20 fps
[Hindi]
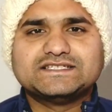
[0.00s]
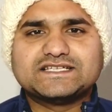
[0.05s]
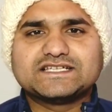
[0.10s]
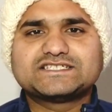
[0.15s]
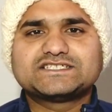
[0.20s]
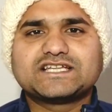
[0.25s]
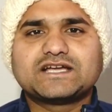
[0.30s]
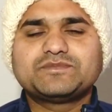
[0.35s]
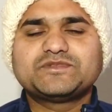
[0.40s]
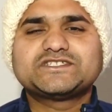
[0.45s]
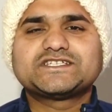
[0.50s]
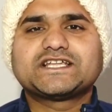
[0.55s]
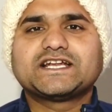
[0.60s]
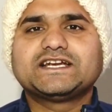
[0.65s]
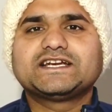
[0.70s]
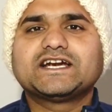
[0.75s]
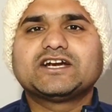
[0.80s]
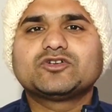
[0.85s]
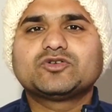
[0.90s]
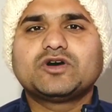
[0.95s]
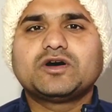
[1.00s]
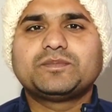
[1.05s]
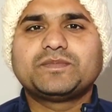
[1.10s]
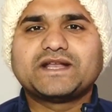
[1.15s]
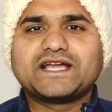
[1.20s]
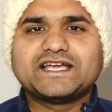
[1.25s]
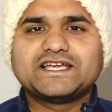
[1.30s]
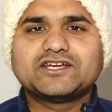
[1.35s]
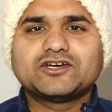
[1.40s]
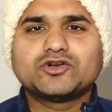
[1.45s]
जस्ट आप इस क्रेडिट कार्ड को
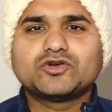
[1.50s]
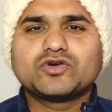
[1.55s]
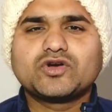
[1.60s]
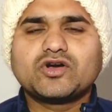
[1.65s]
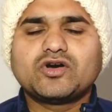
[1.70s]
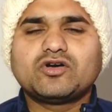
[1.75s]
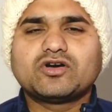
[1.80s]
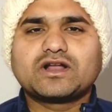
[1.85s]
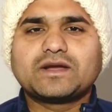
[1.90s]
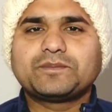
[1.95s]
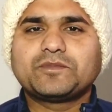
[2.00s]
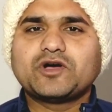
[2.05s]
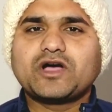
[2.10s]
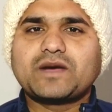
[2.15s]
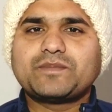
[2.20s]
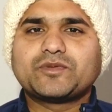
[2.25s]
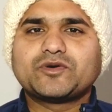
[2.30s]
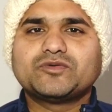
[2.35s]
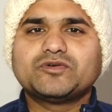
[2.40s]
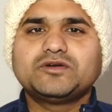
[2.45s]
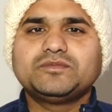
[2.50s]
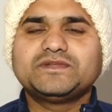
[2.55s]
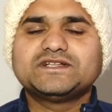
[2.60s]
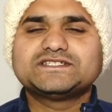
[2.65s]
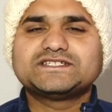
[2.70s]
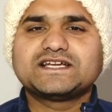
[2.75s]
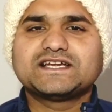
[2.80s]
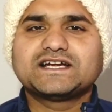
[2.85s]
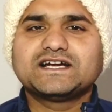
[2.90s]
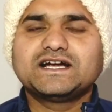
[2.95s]
अप्लाई करोगे और आपको अप्रूवल
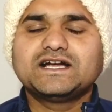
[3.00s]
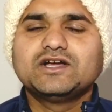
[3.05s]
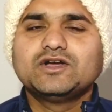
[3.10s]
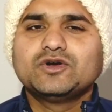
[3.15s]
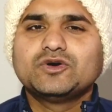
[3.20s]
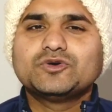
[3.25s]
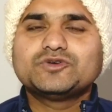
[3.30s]
मिल जाएगा